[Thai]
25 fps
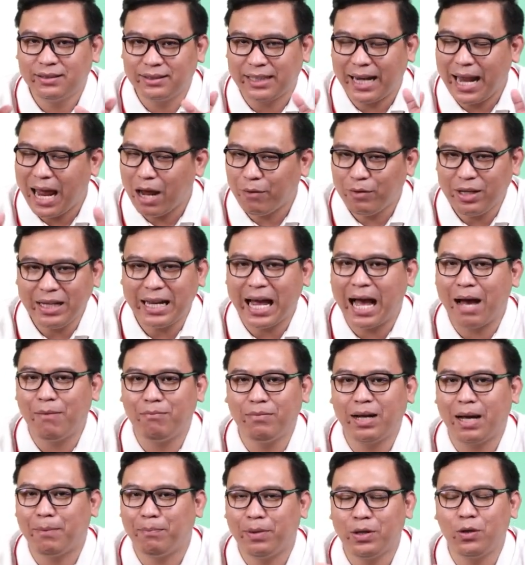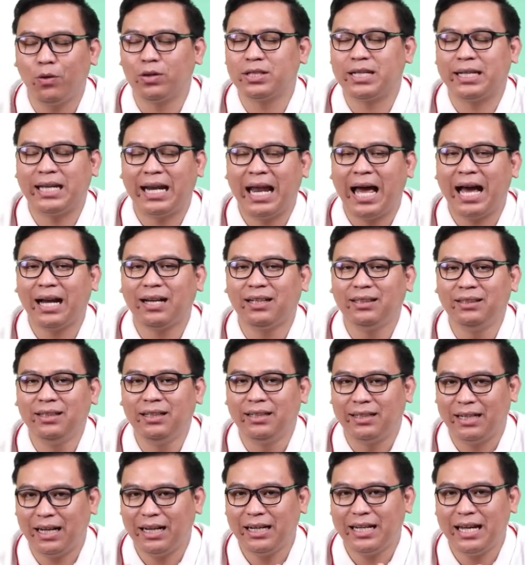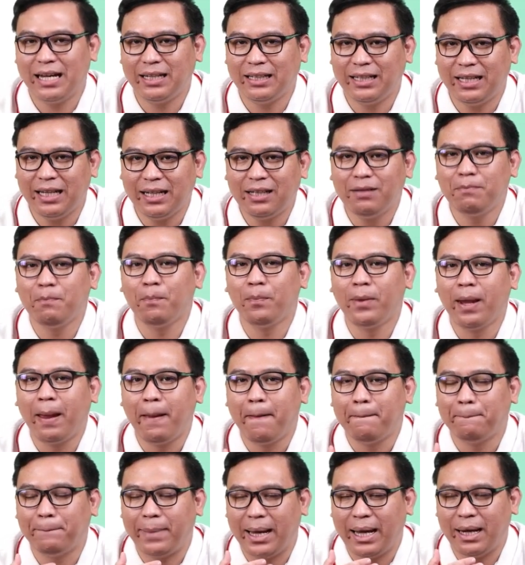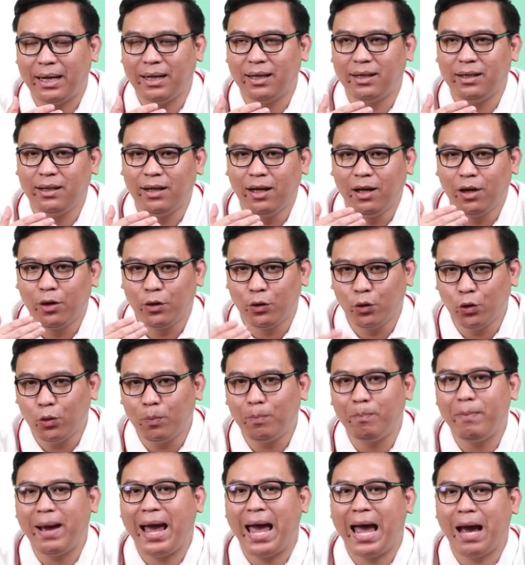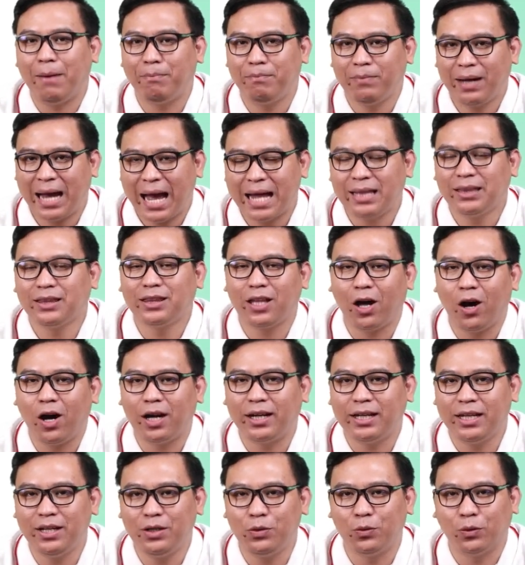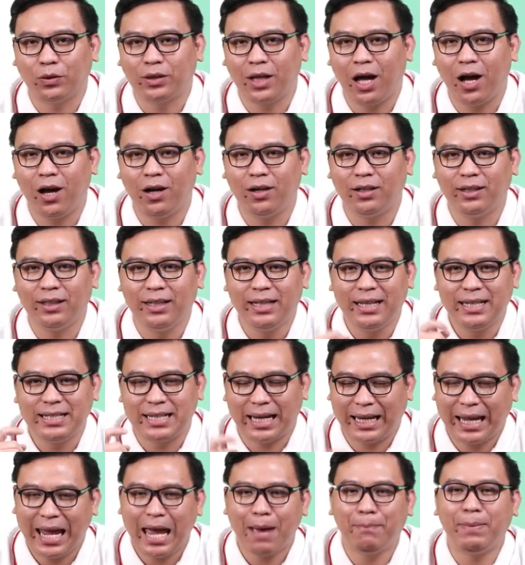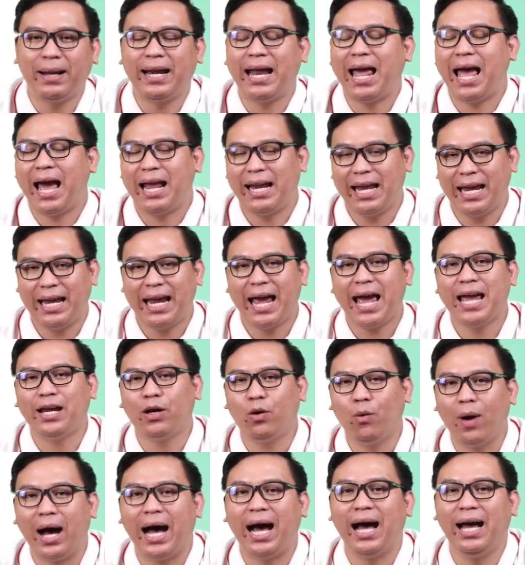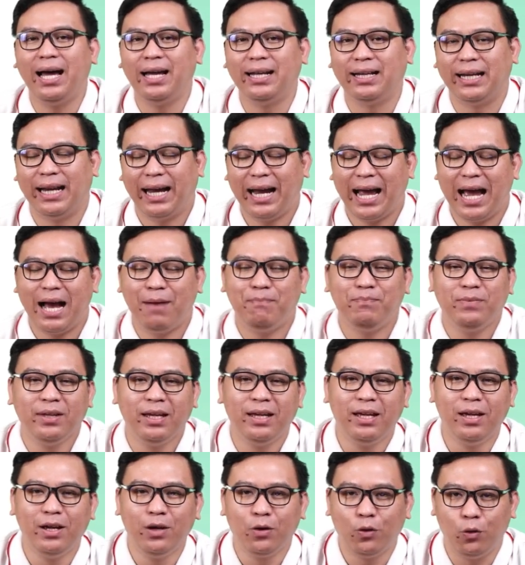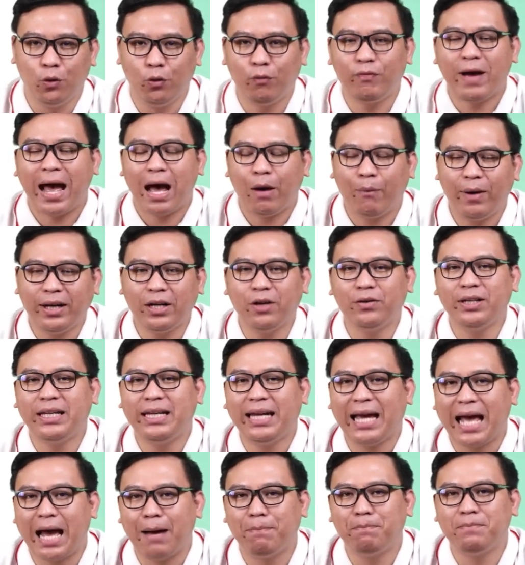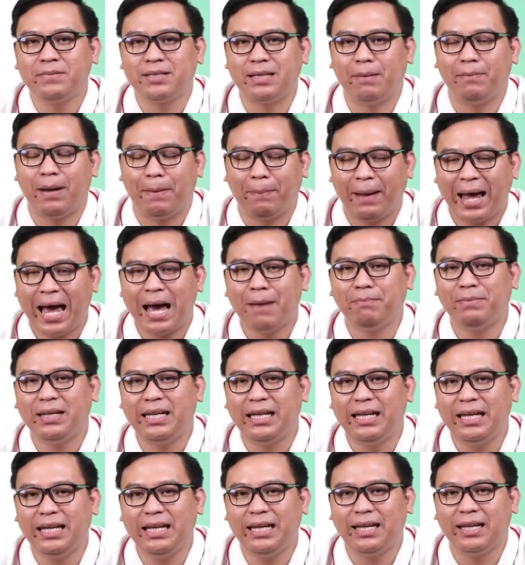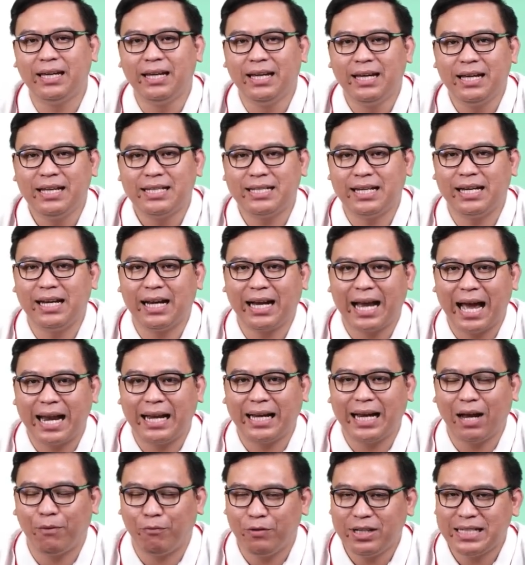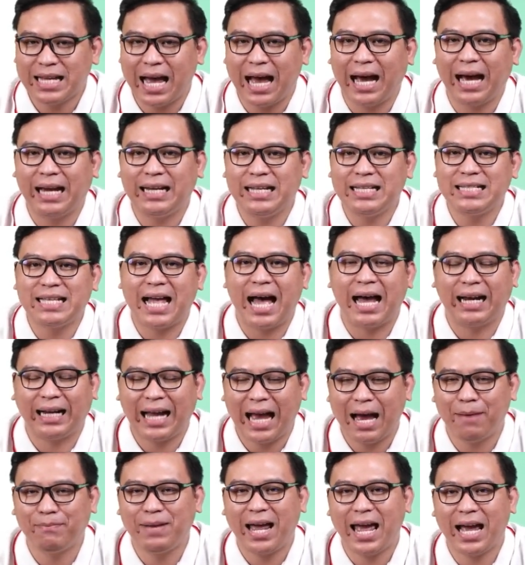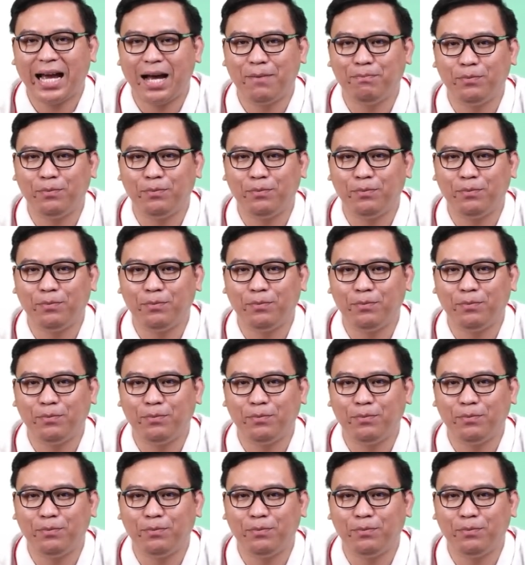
แสดงวิธีทำกับประโยคสัญลักษณ์นักเรียนคิดเป็นรูปแบบขั้นตอนที่ถูกต้องจะแก้ปัญหาได้ง่ายกว่านะครับ ครูฝากไว้เท่านี้ครับสำหรับคาบนี้เจอกันกับวิชาคณิตศาสตร์คาบหน้าค